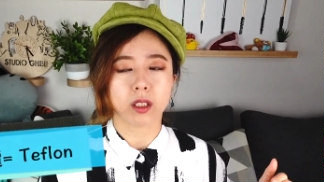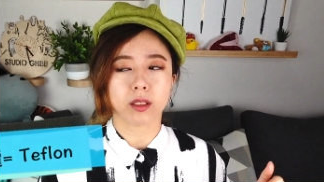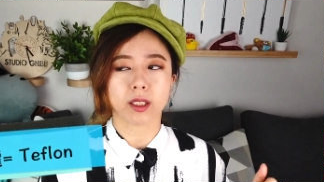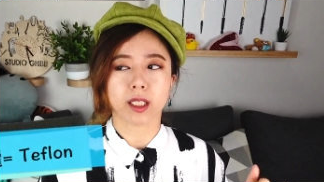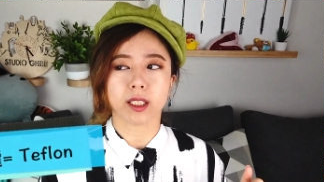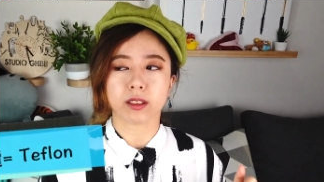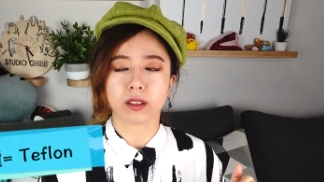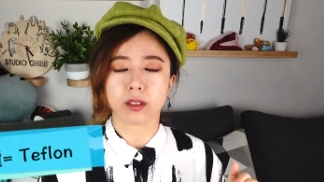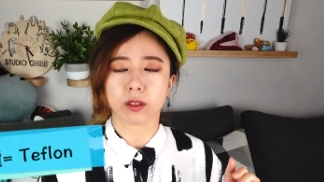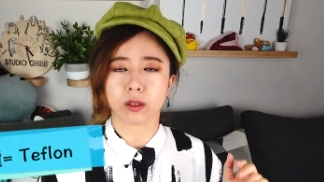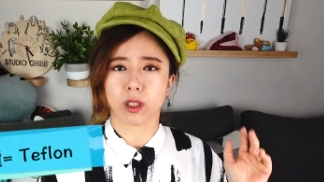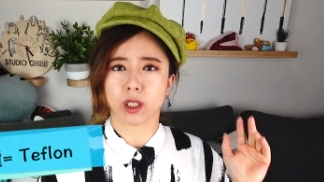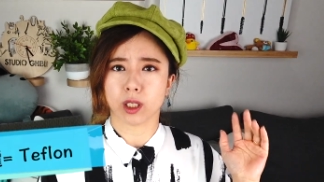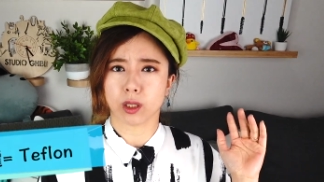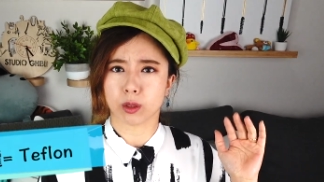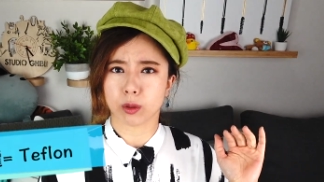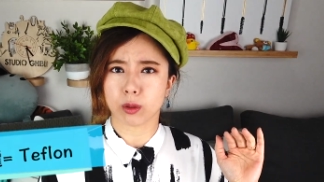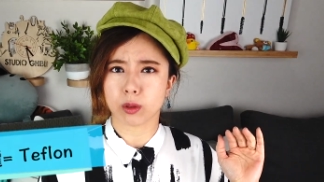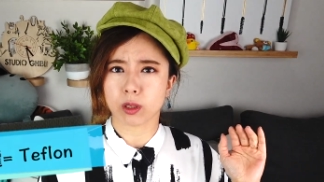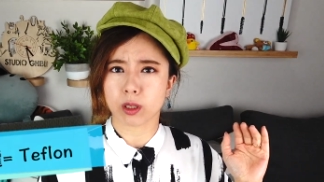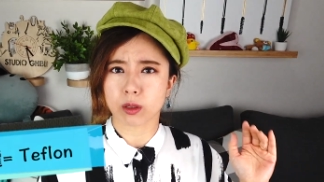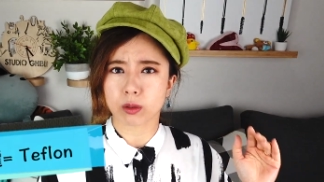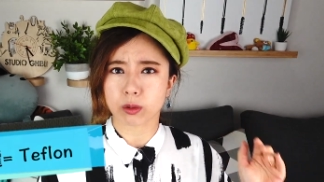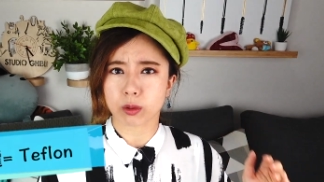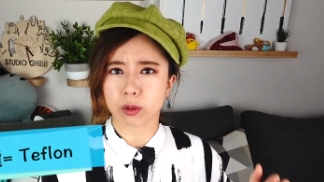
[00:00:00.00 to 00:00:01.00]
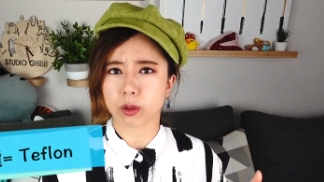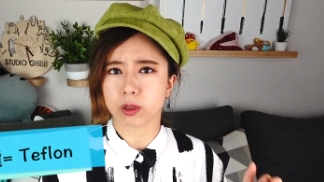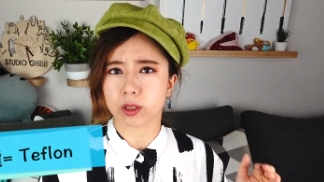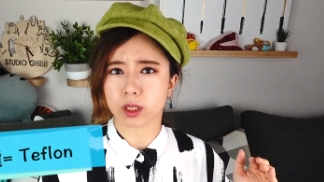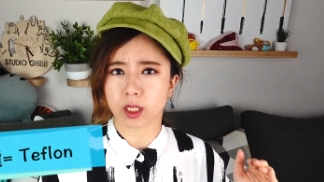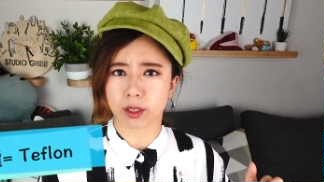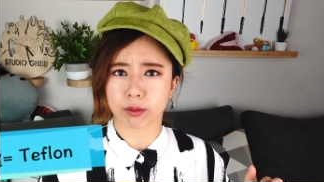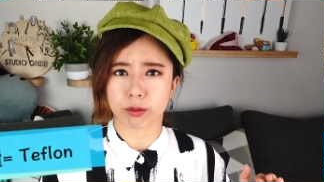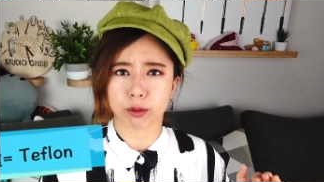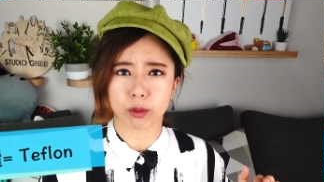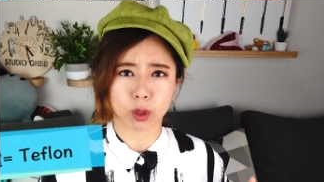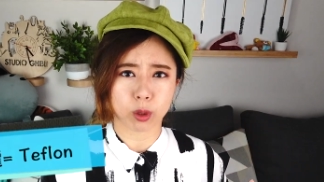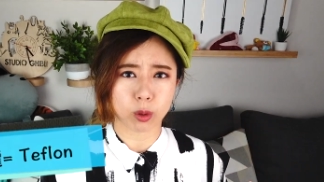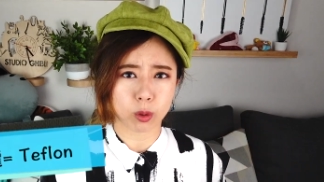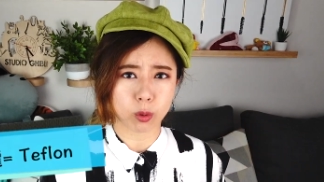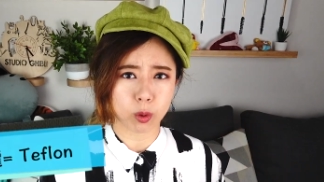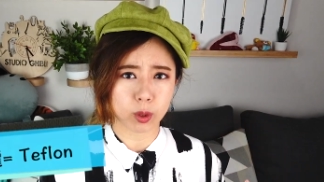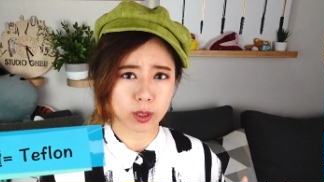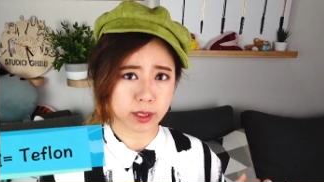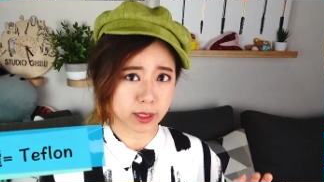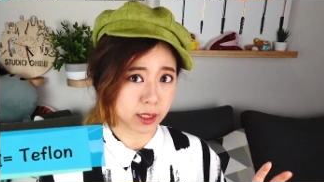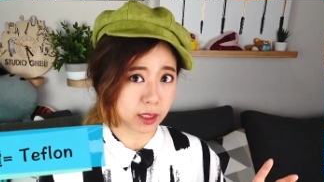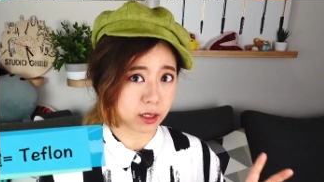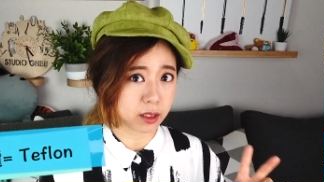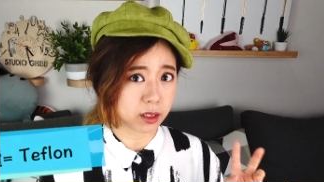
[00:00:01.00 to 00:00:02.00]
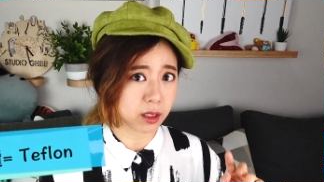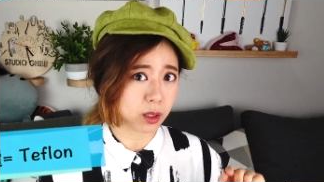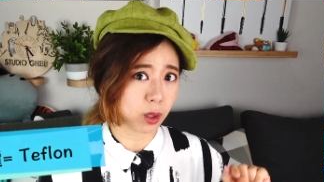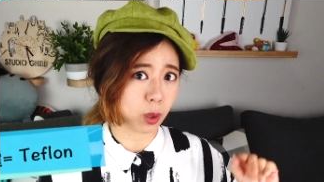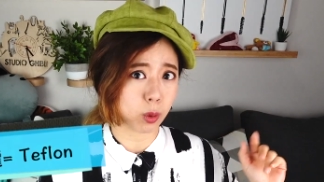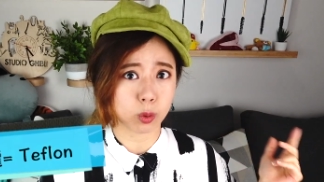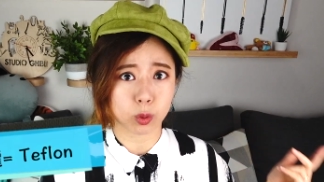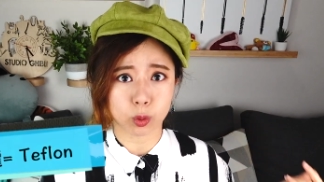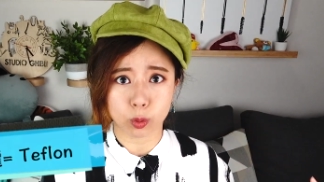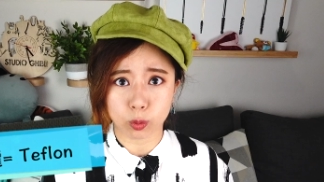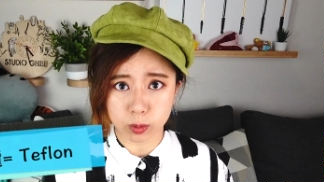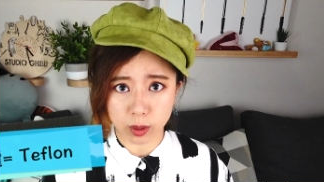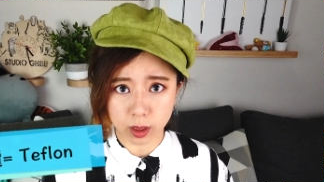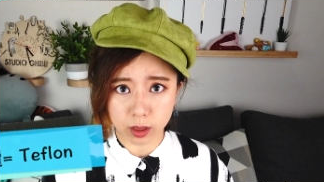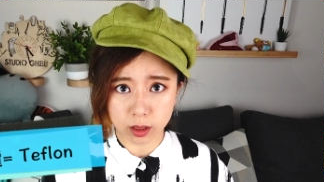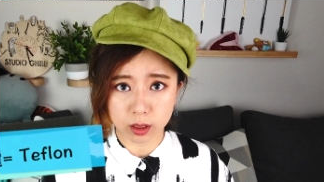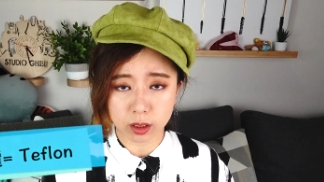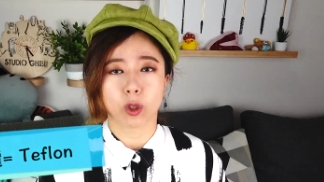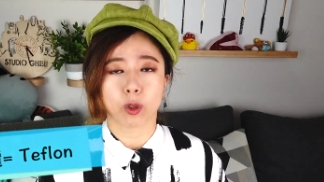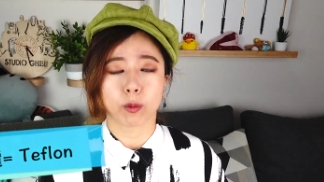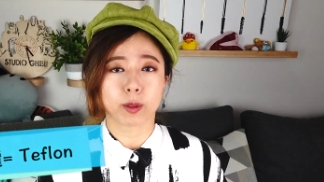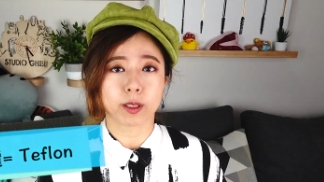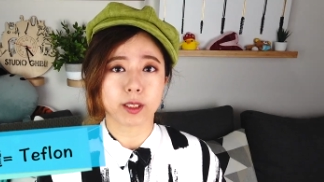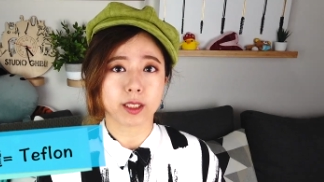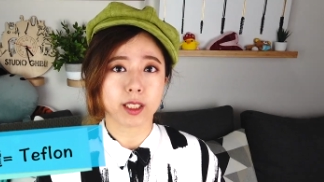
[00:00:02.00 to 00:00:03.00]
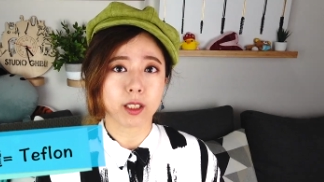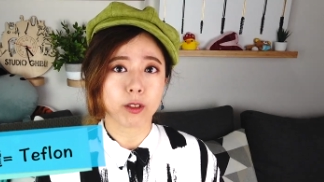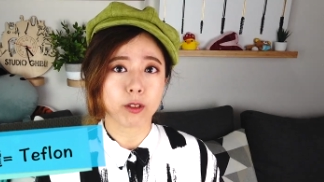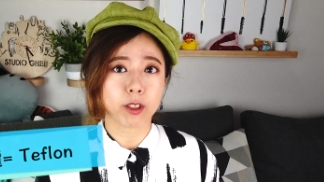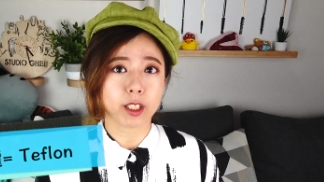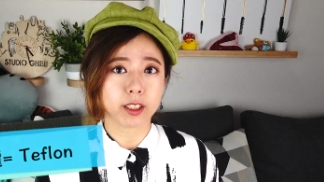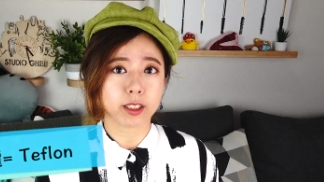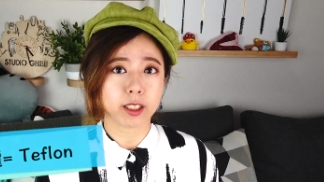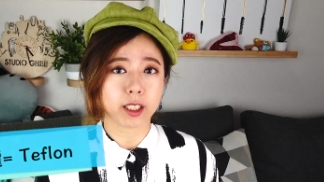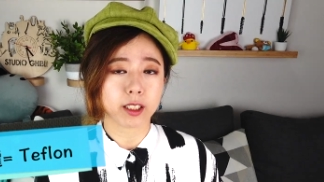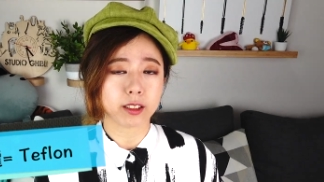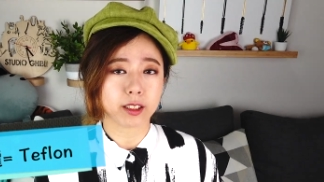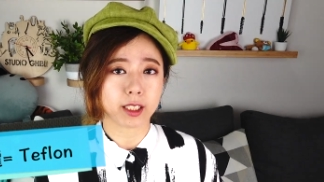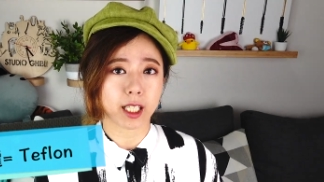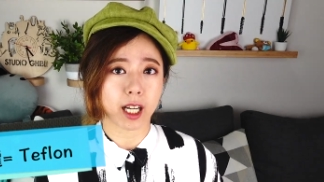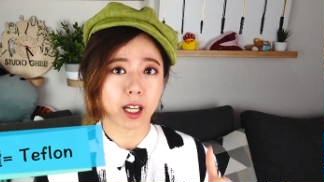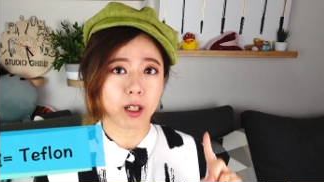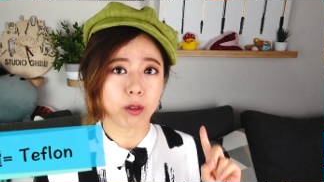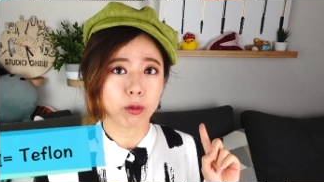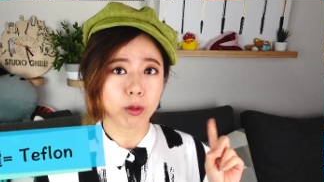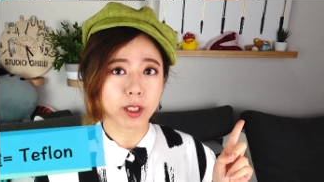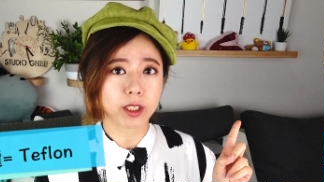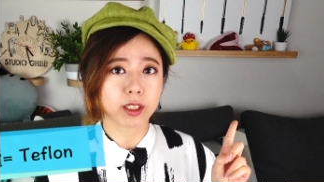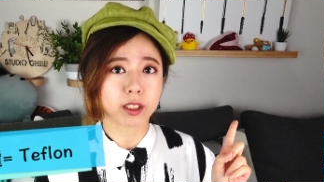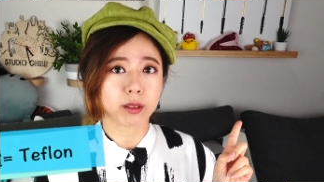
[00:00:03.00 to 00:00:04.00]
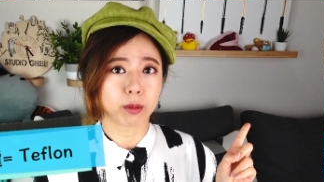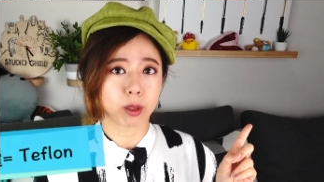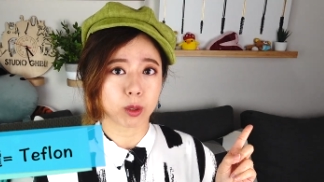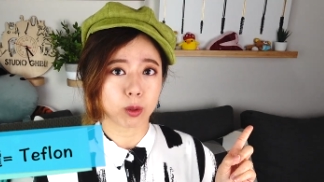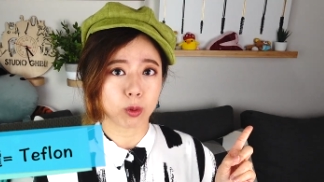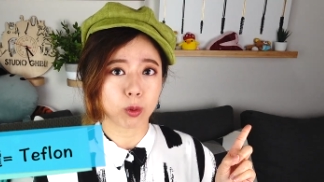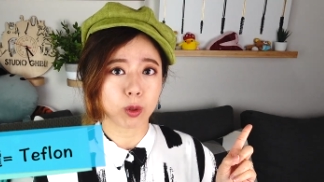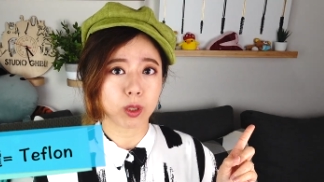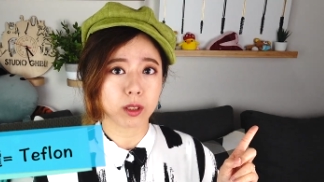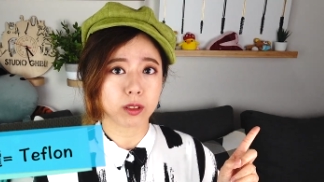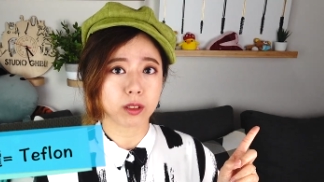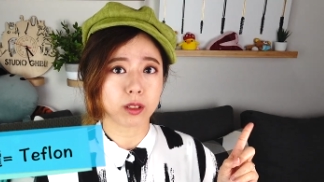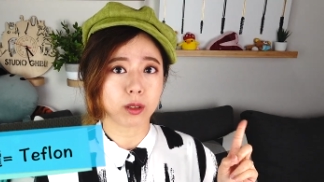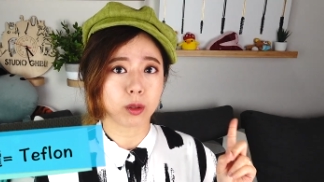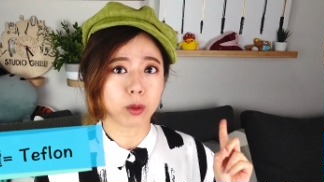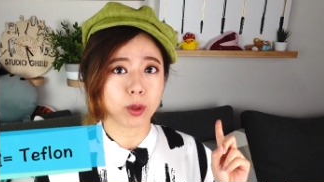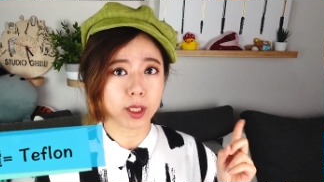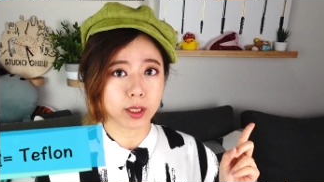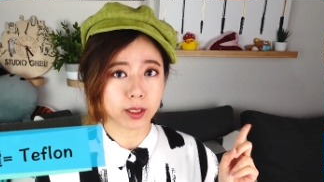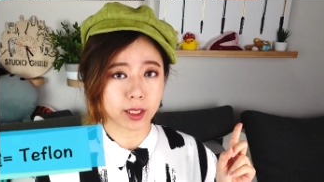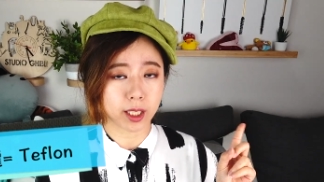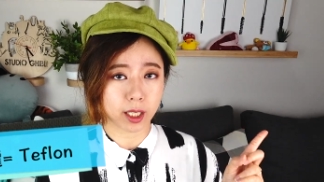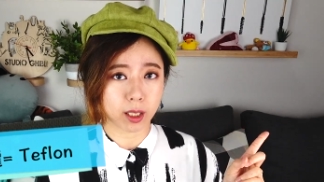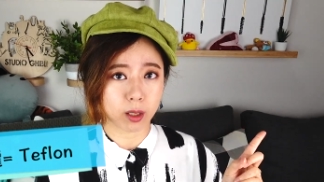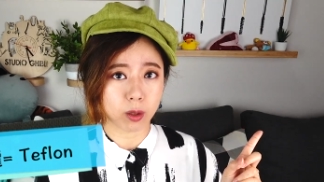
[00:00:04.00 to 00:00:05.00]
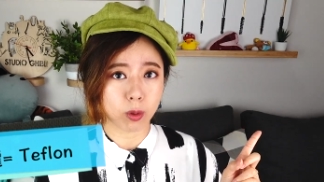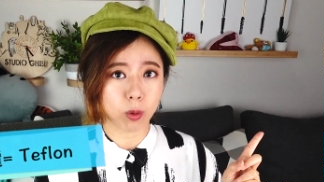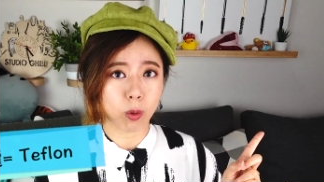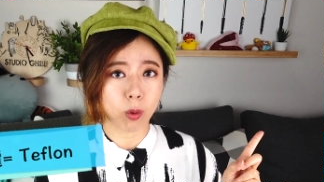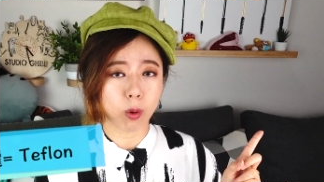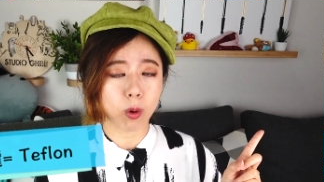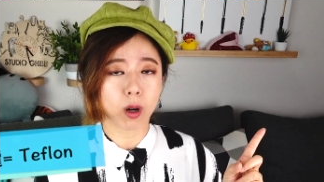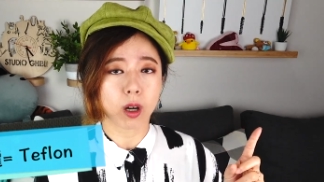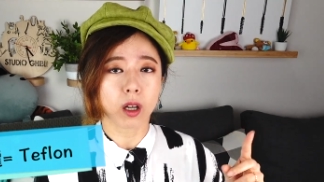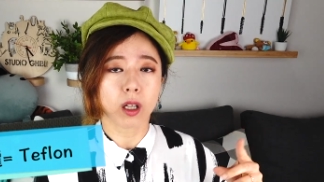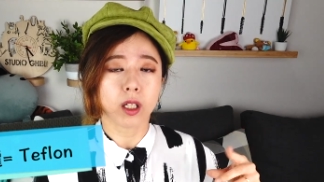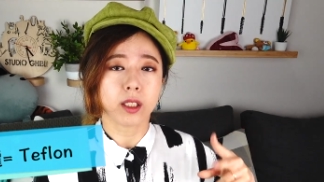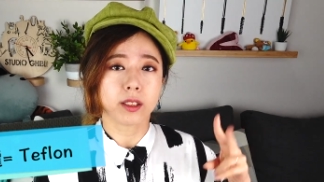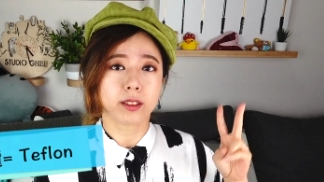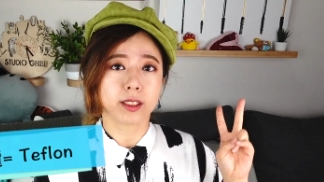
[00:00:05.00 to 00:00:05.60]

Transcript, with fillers: 但是有很多人说铁氟龙锅其实是有毒的。我们今天会先讲为什么锅子会粘锅。